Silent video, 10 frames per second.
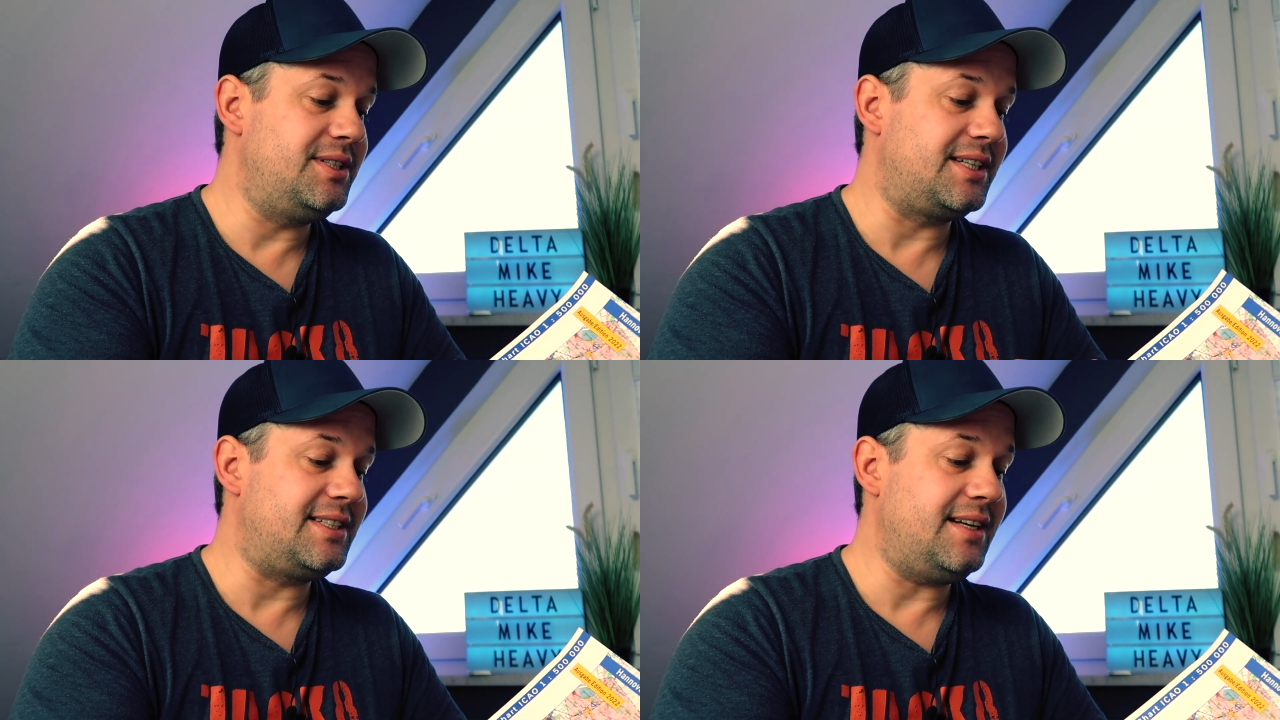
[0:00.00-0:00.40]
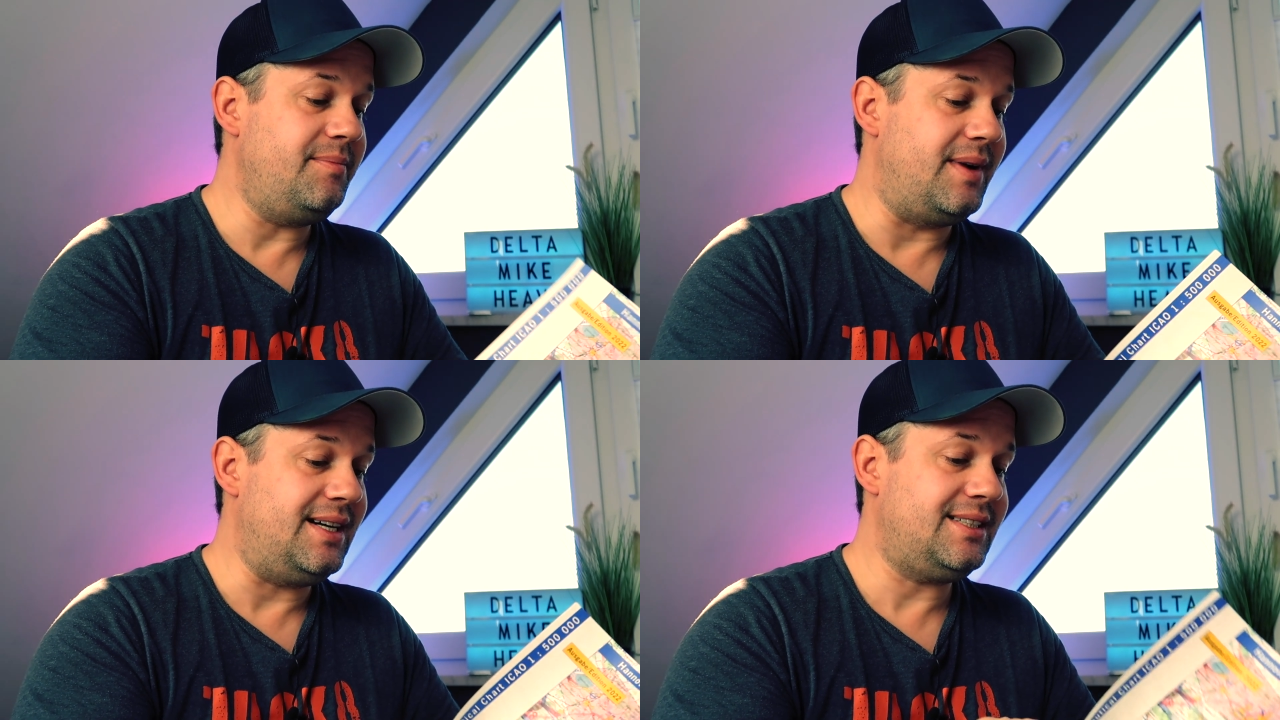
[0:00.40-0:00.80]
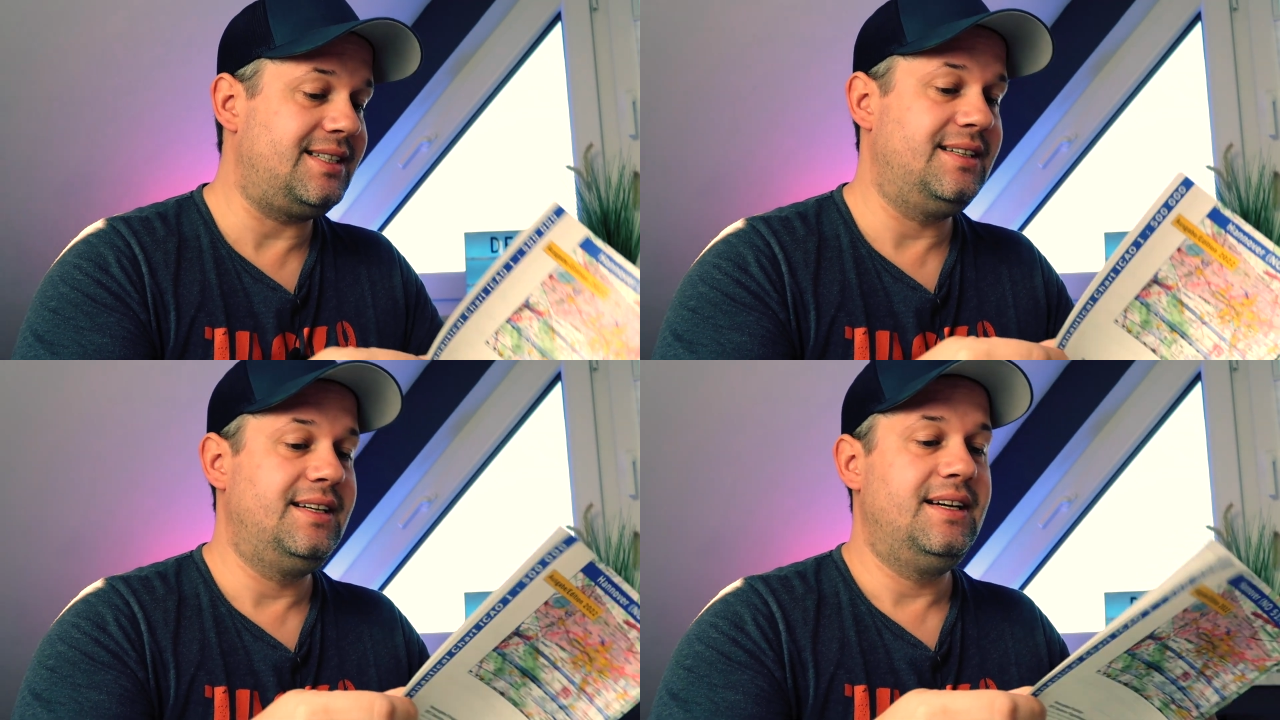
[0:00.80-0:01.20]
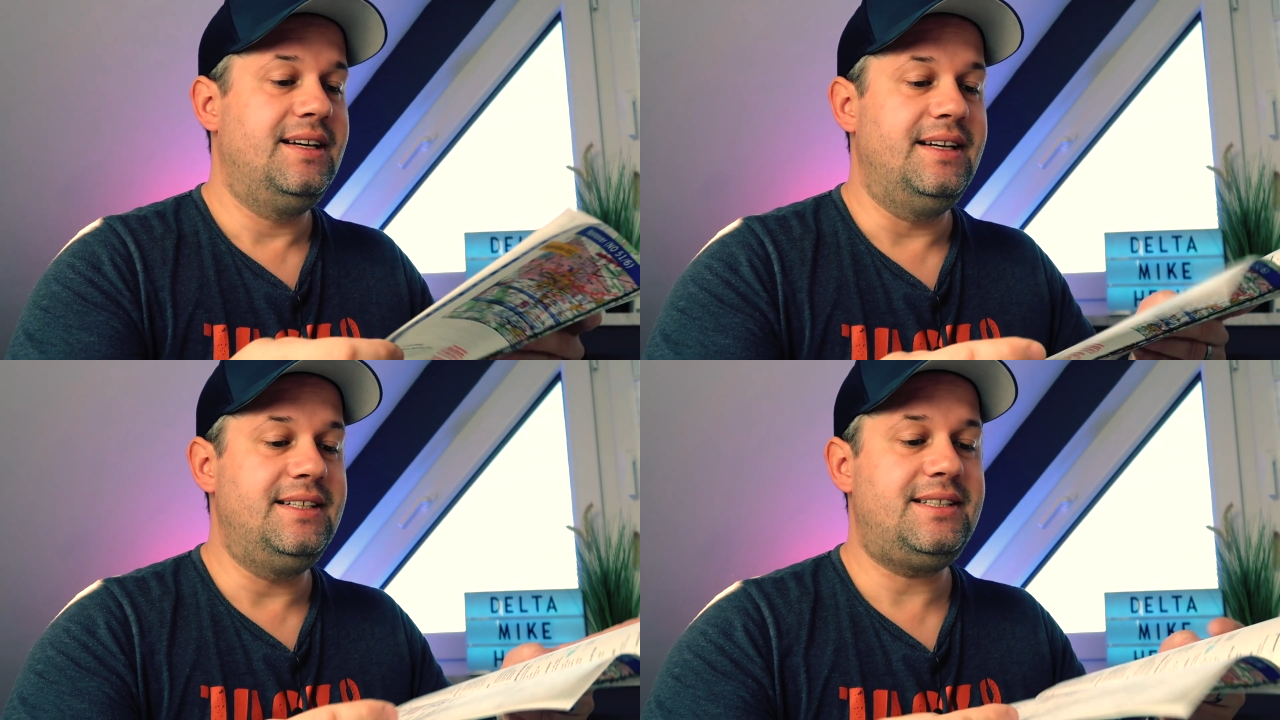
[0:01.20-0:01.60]
interessant macht,
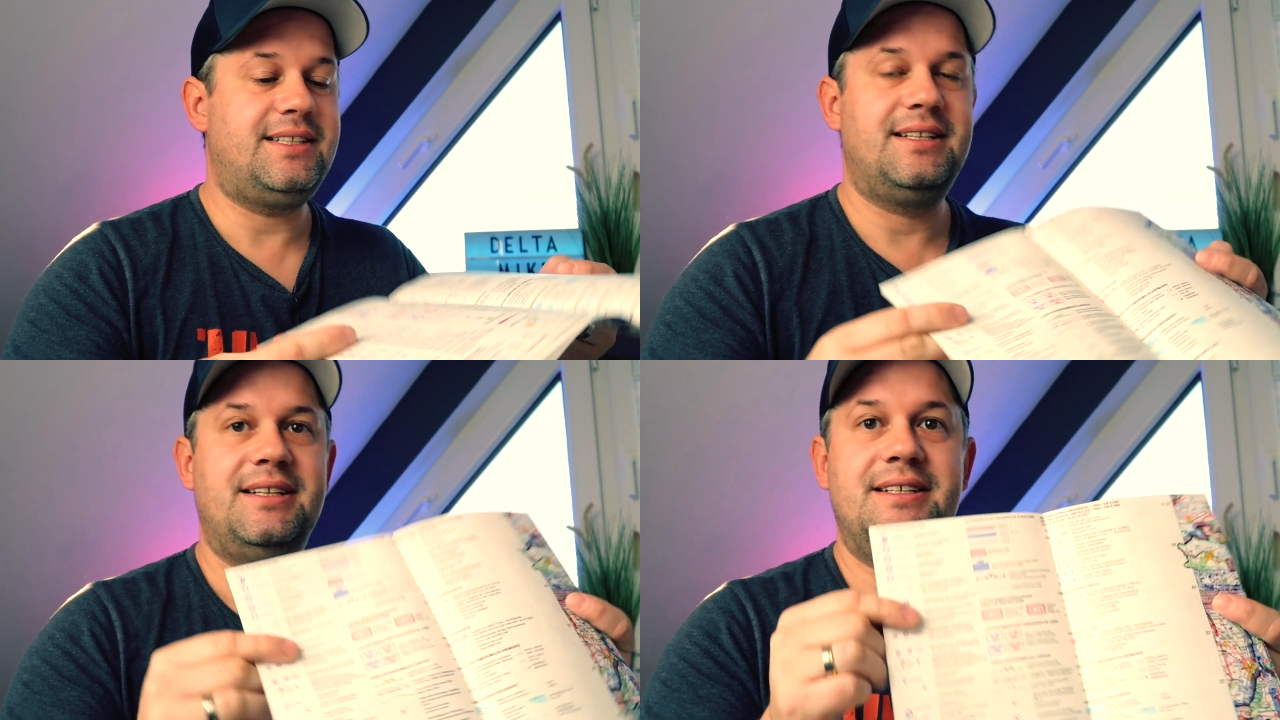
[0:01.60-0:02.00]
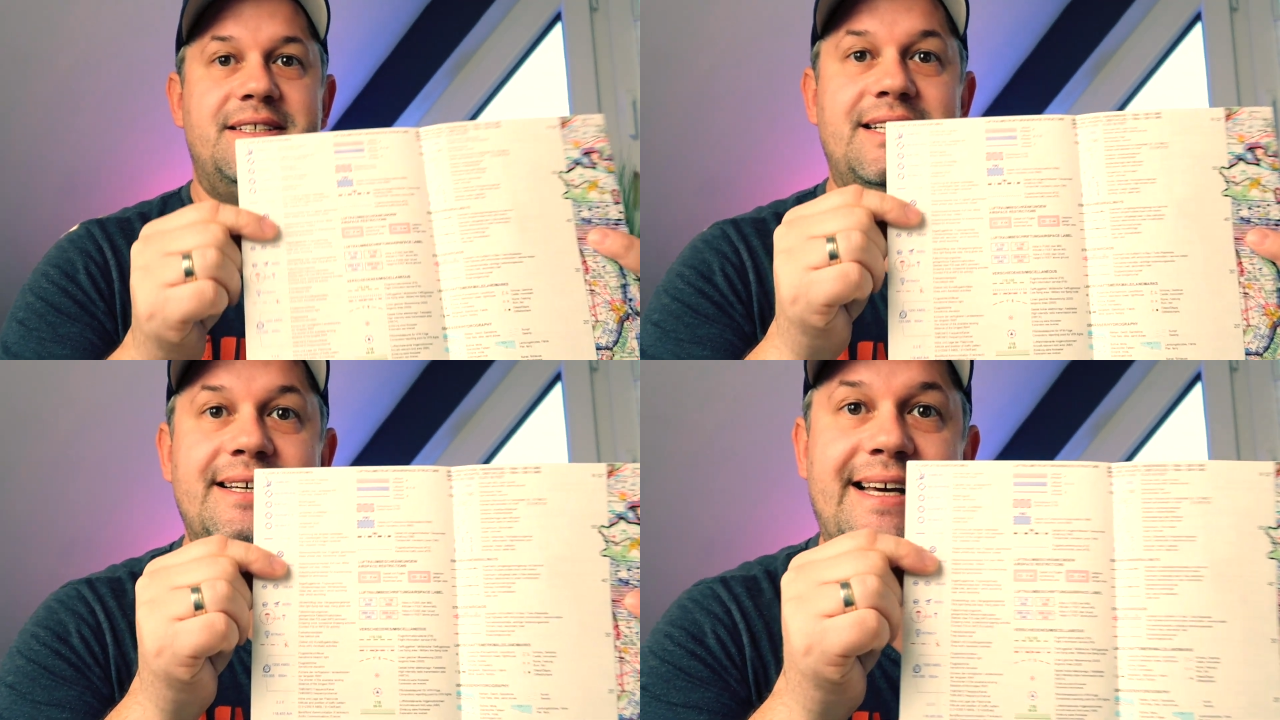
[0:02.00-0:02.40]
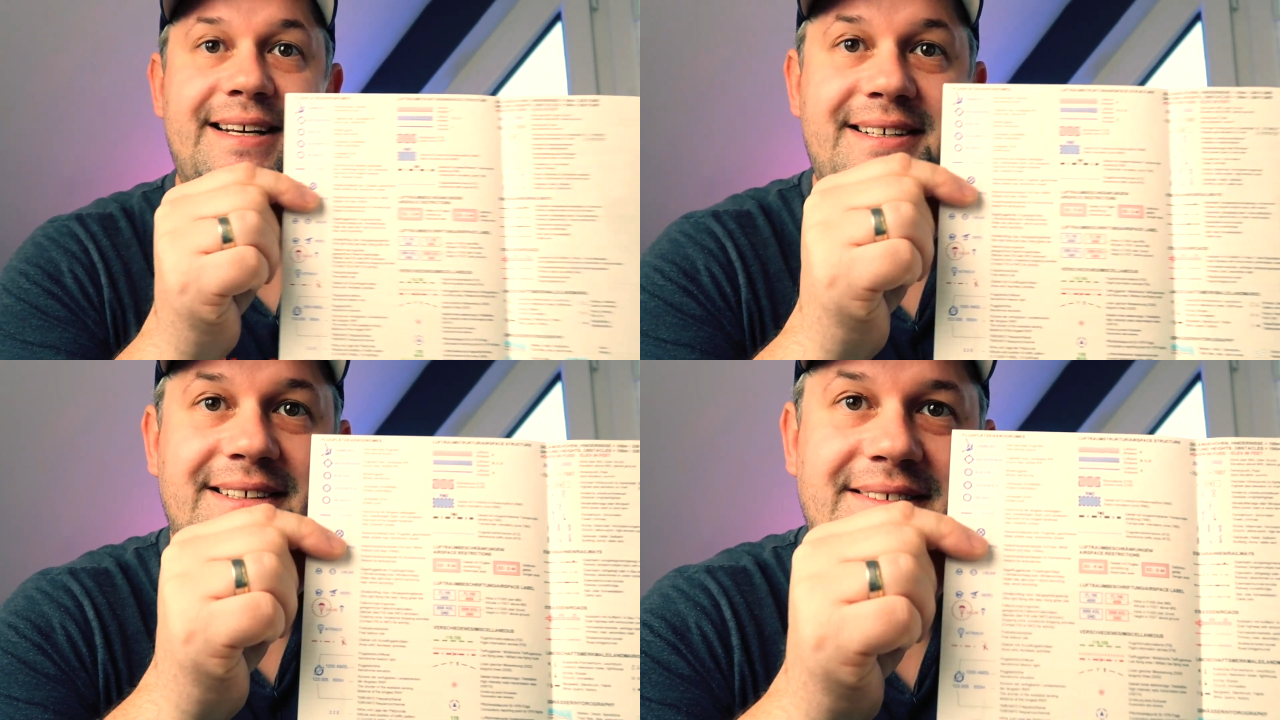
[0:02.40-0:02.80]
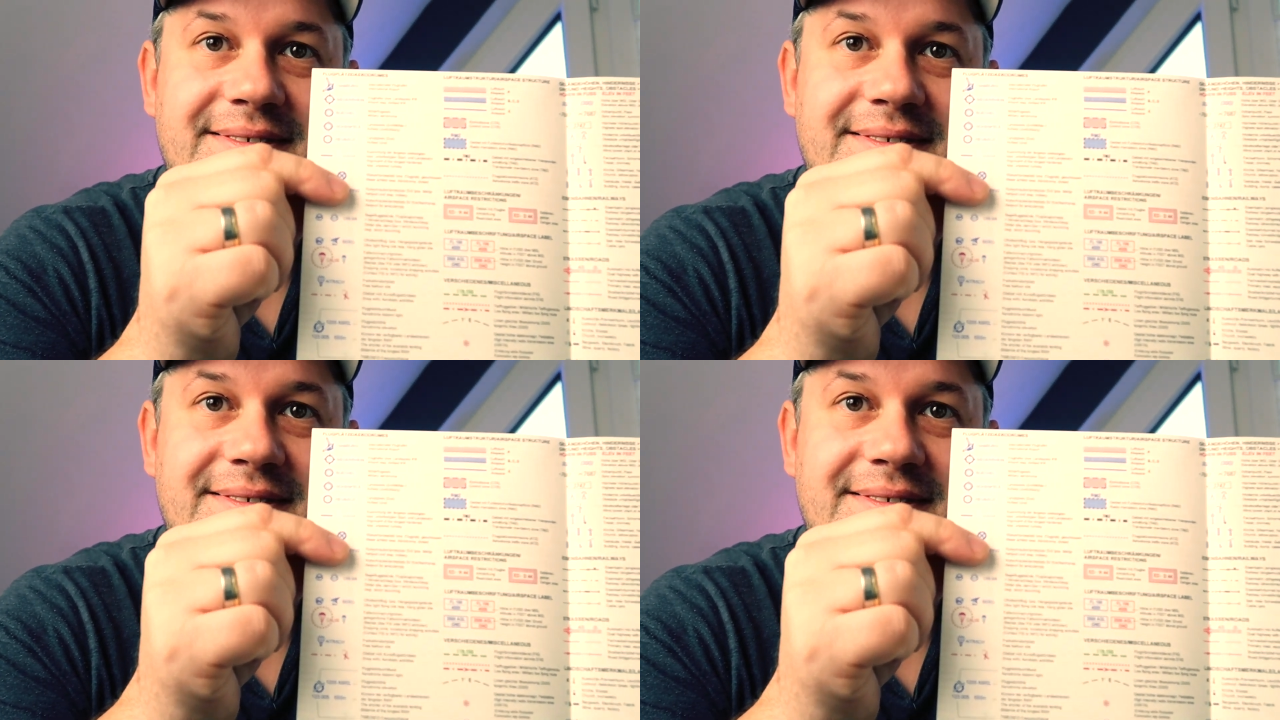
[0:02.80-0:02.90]
ist die Legende.